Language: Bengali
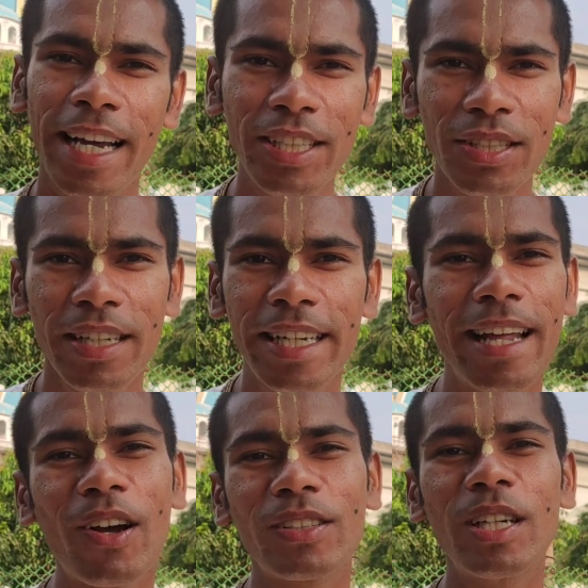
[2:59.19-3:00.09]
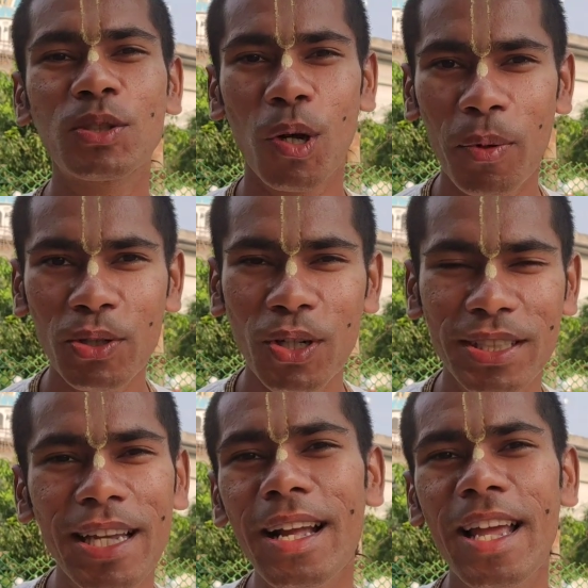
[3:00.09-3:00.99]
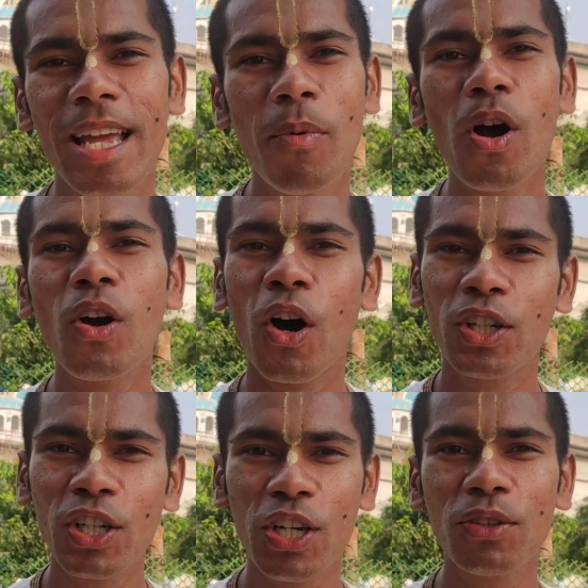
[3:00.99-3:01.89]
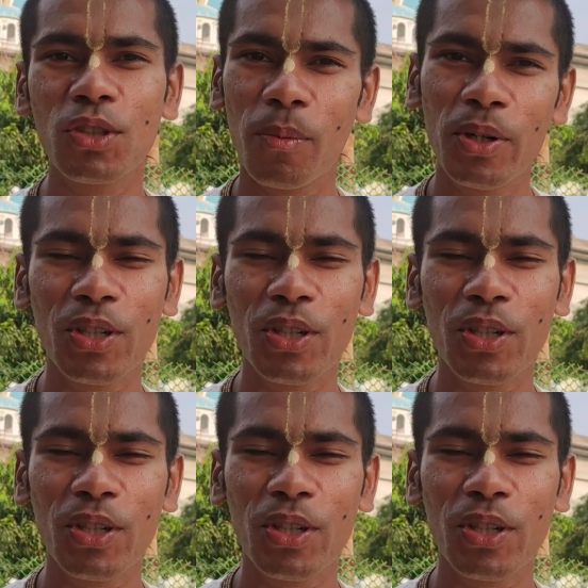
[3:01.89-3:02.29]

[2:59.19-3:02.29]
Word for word: এই লীলা কথা শ্রবণ করতে এবং অন্য কেউ শ্রবণ